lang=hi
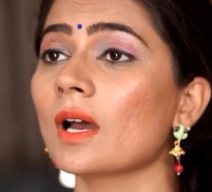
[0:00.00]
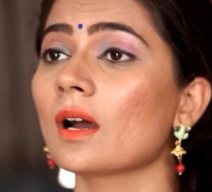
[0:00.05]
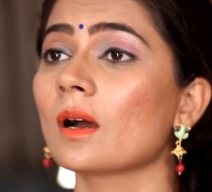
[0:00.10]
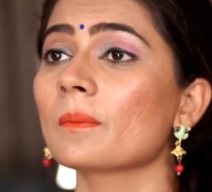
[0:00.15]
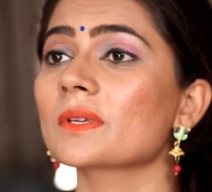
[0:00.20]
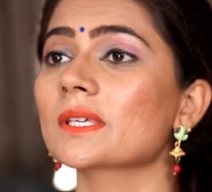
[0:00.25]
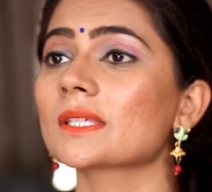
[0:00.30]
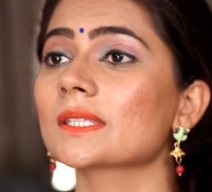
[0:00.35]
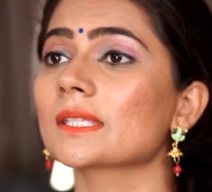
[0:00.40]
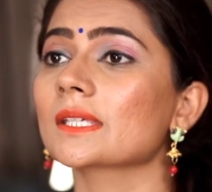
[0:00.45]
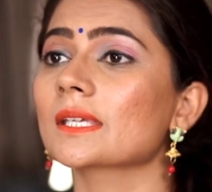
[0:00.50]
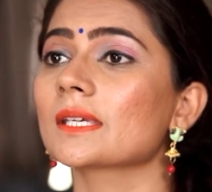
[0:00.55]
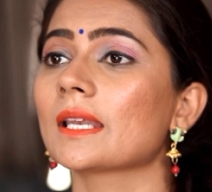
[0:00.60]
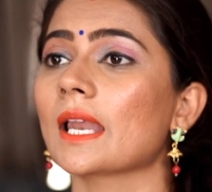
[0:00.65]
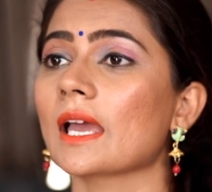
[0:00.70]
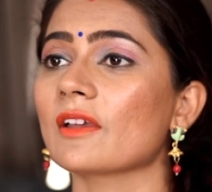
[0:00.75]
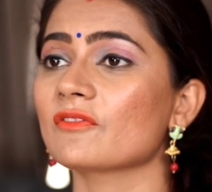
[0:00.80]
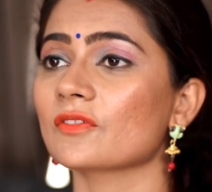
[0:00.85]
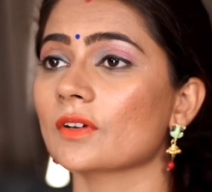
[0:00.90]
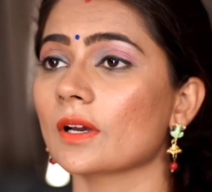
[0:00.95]
ना हम किसी की
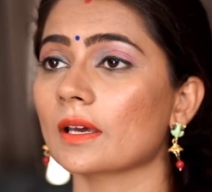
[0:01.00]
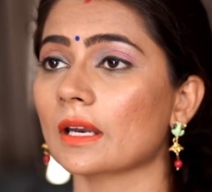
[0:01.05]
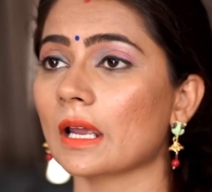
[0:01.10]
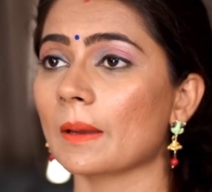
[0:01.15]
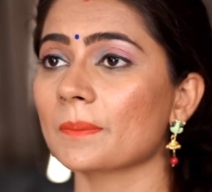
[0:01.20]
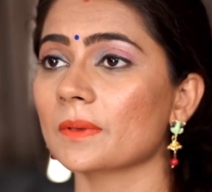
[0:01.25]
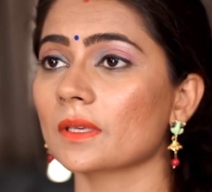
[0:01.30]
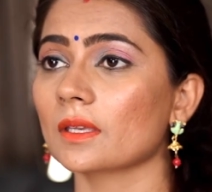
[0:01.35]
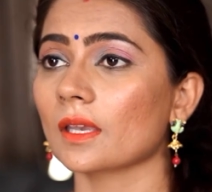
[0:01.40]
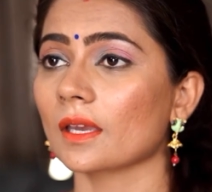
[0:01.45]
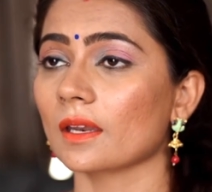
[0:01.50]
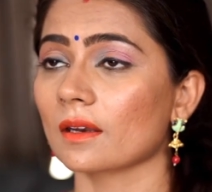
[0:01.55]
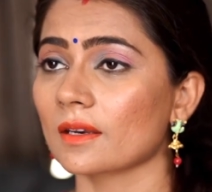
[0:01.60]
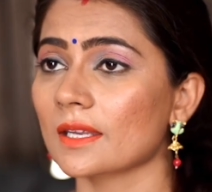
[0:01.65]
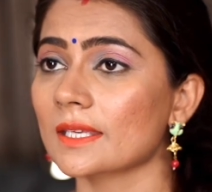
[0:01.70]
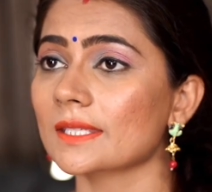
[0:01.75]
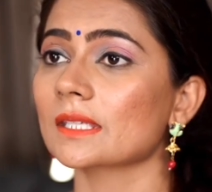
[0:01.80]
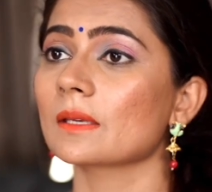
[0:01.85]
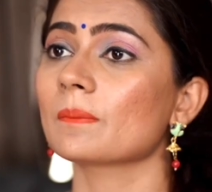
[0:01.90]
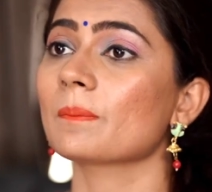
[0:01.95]
लाइफ ख़राब
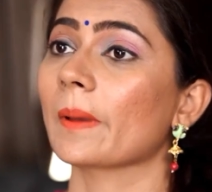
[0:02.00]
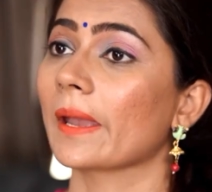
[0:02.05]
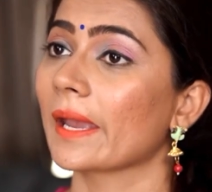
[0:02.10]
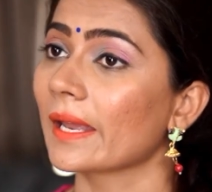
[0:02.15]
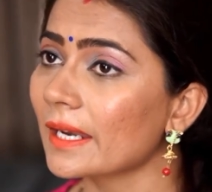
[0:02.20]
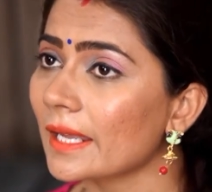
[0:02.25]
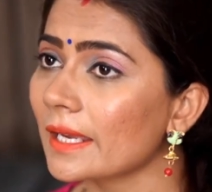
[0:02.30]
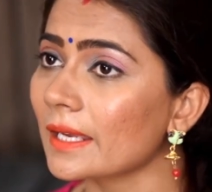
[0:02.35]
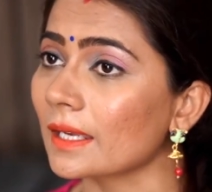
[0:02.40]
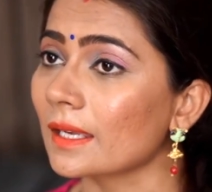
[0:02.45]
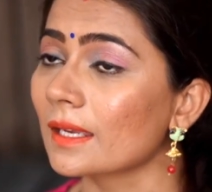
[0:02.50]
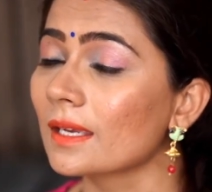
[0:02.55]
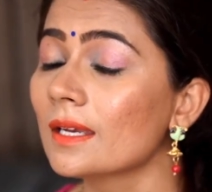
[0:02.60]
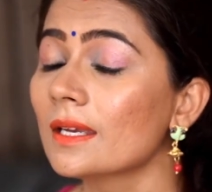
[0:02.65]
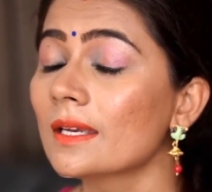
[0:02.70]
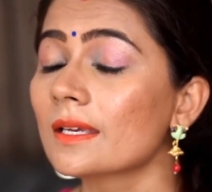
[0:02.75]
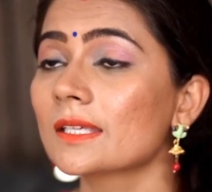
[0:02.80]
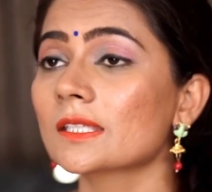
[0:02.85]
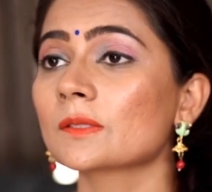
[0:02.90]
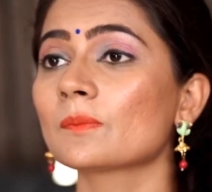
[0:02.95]
करने से पहले ही
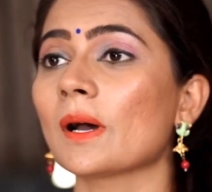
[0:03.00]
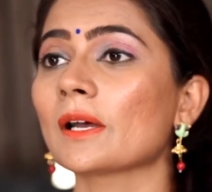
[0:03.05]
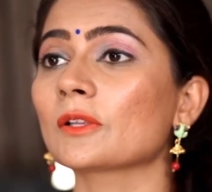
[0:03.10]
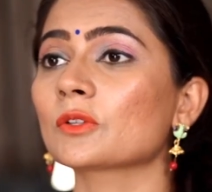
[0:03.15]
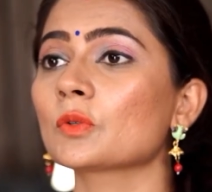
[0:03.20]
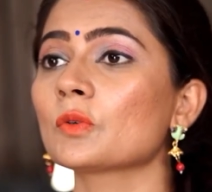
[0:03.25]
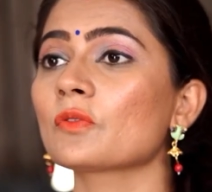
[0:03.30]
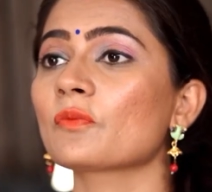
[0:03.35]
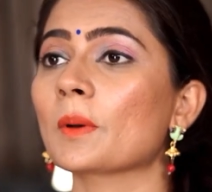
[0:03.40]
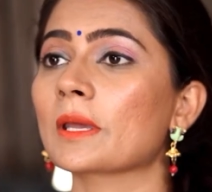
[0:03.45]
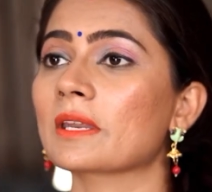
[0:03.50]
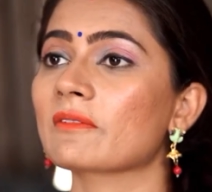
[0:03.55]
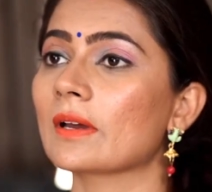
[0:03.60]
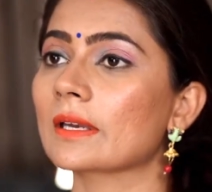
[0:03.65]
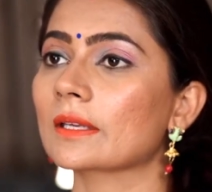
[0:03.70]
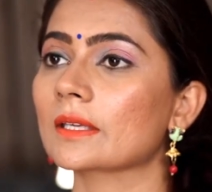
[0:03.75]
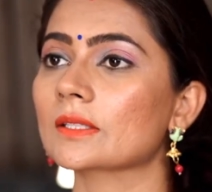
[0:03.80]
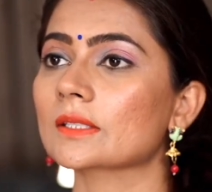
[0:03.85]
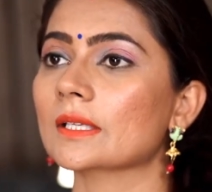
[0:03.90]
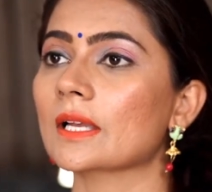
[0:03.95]
इस बात को
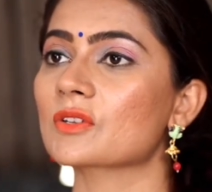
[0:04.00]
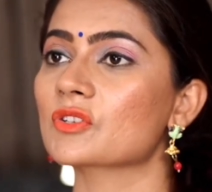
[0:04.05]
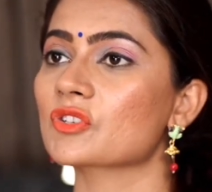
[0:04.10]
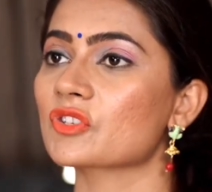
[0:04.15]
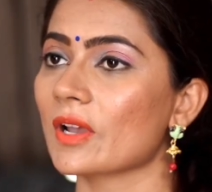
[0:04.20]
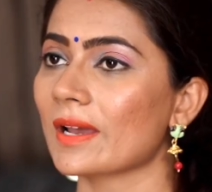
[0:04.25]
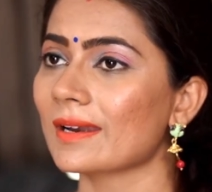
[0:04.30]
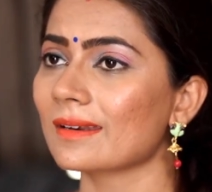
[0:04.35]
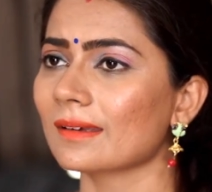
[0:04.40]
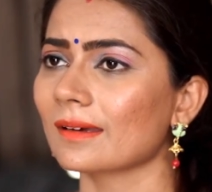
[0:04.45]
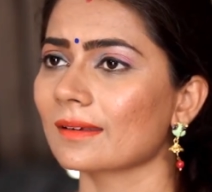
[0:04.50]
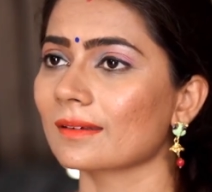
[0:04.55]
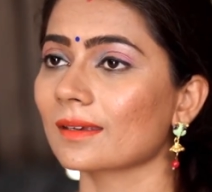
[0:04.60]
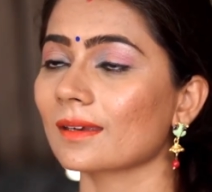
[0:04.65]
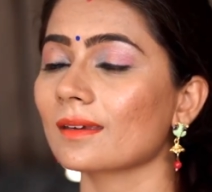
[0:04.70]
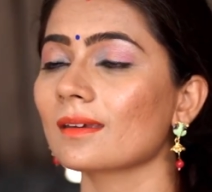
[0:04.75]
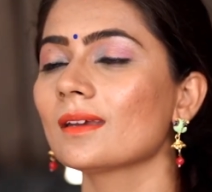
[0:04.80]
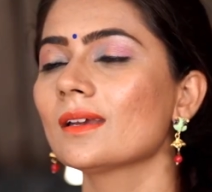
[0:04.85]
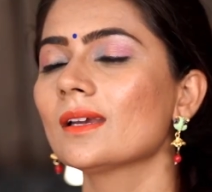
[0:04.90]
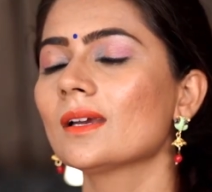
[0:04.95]
परिवार के साथ शेयर
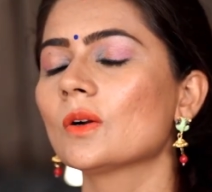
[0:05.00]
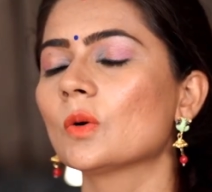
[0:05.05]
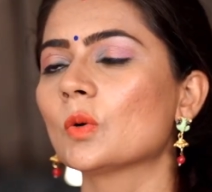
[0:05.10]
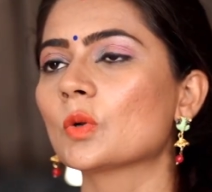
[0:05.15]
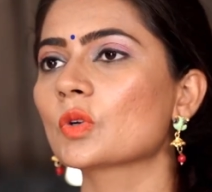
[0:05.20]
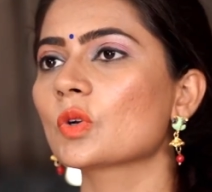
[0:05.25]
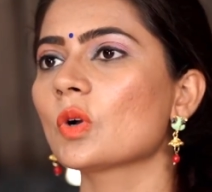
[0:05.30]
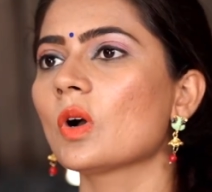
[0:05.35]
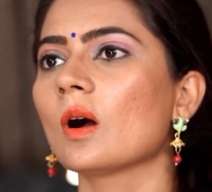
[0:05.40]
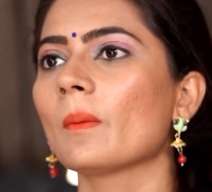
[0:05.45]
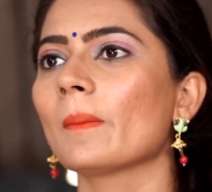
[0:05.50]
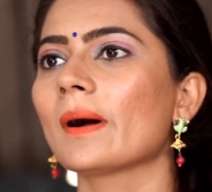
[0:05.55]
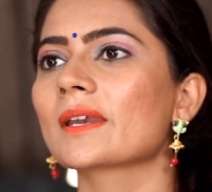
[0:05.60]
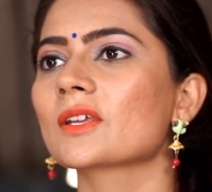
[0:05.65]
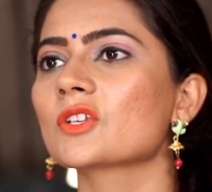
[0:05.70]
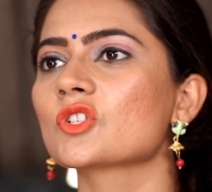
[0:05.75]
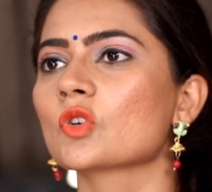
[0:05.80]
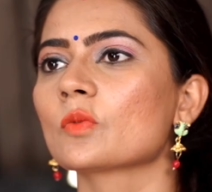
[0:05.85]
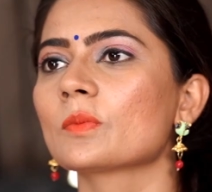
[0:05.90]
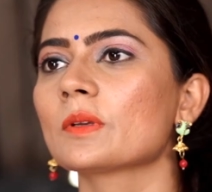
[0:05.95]
करके उनको
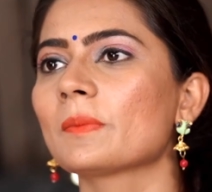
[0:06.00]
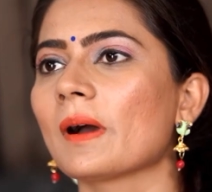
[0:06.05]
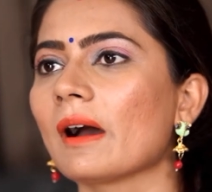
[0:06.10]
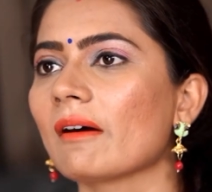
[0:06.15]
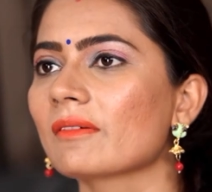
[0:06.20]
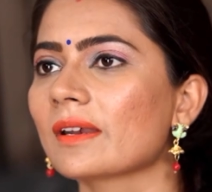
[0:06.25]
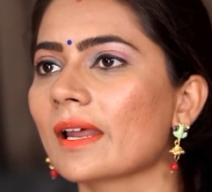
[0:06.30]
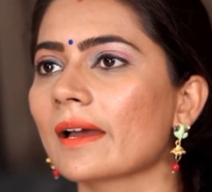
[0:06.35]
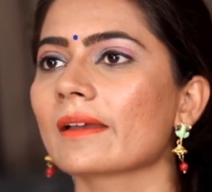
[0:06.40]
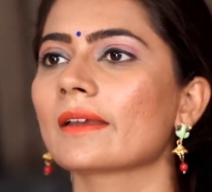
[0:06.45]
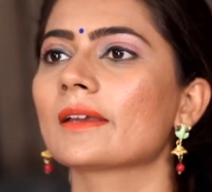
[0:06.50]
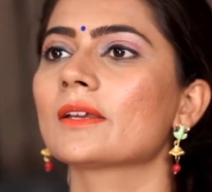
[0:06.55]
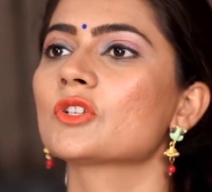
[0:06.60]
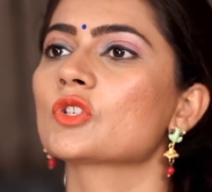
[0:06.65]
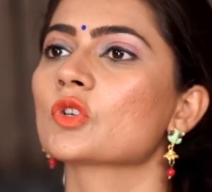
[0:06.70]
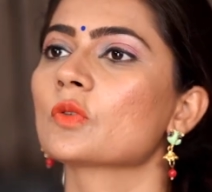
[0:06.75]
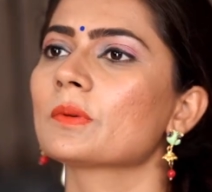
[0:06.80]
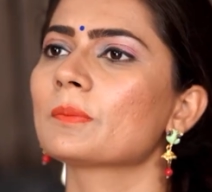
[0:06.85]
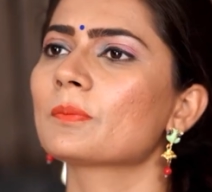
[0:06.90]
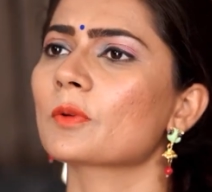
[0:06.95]
हमारी जो भी भावना है
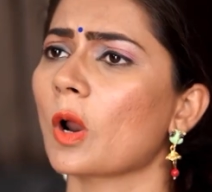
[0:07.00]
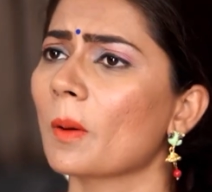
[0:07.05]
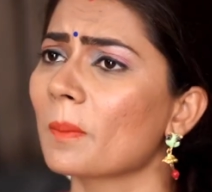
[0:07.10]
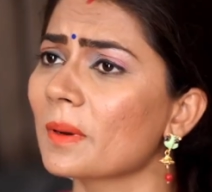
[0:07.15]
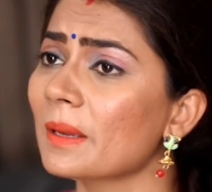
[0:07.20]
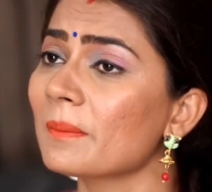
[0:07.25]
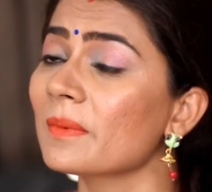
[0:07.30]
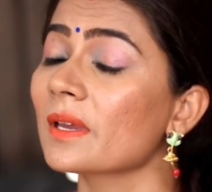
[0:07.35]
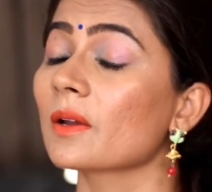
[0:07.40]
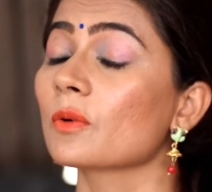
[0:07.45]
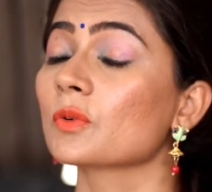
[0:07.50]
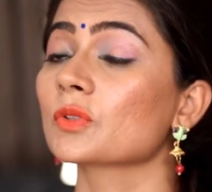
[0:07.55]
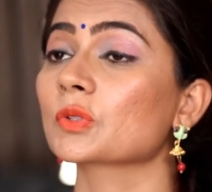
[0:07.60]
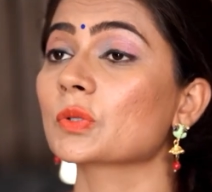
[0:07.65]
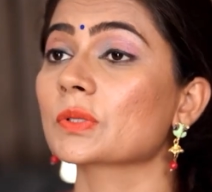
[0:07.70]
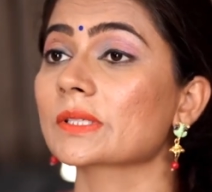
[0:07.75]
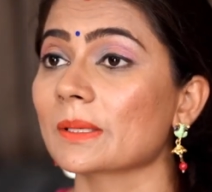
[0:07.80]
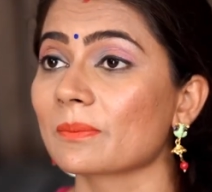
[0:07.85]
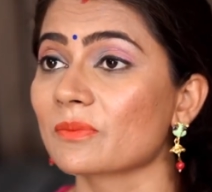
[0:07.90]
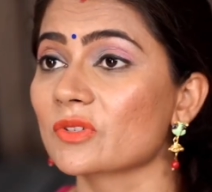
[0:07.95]
जो भी प्रॉब्लम है
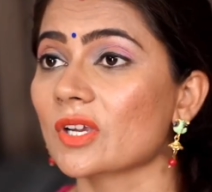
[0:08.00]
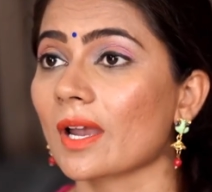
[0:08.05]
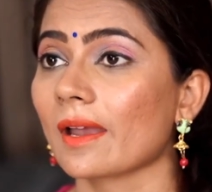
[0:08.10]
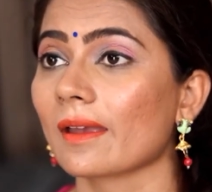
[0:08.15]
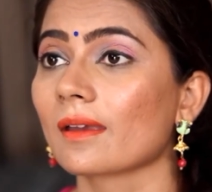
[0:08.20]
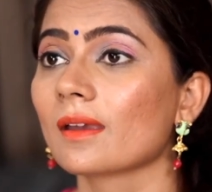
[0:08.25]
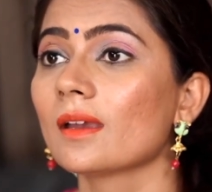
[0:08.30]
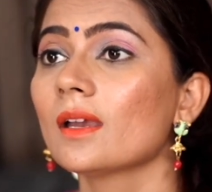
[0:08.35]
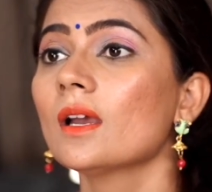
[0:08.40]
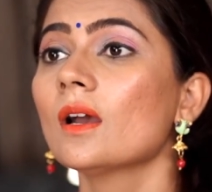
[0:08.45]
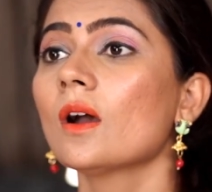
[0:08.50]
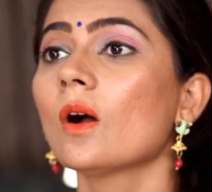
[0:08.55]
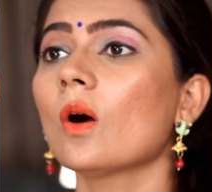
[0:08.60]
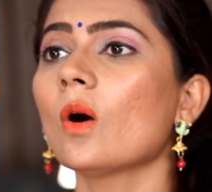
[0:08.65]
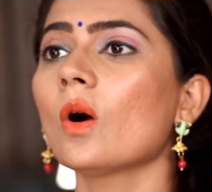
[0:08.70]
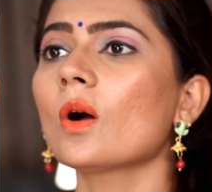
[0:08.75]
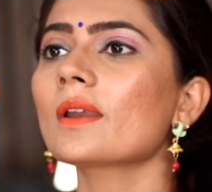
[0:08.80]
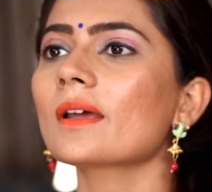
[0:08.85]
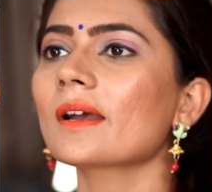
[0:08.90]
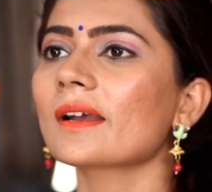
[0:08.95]
उसको समझाएं
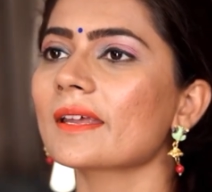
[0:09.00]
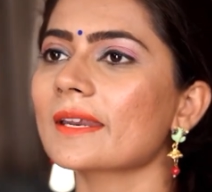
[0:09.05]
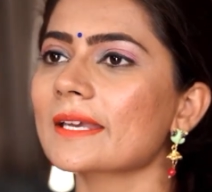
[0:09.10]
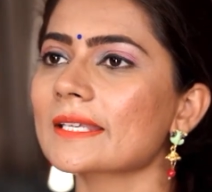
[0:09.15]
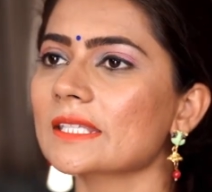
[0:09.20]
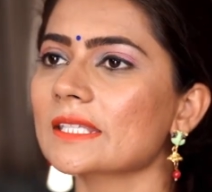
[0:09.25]
और अगर